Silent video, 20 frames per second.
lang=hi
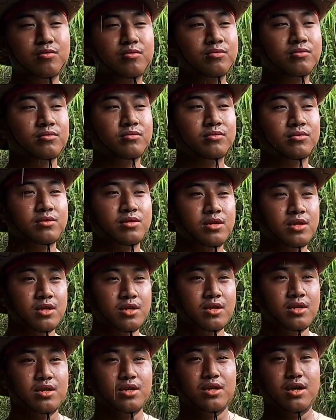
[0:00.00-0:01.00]
हूँ
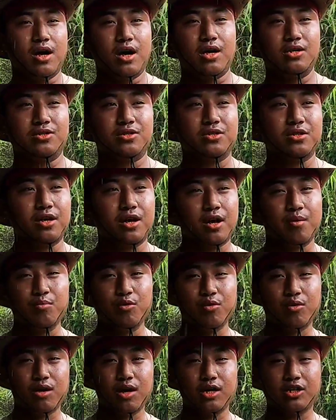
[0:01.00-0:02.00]
आज
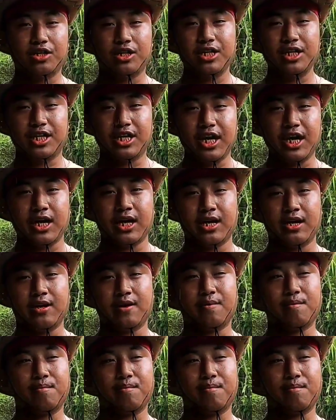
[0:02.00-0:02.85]
हम लोग का तिंके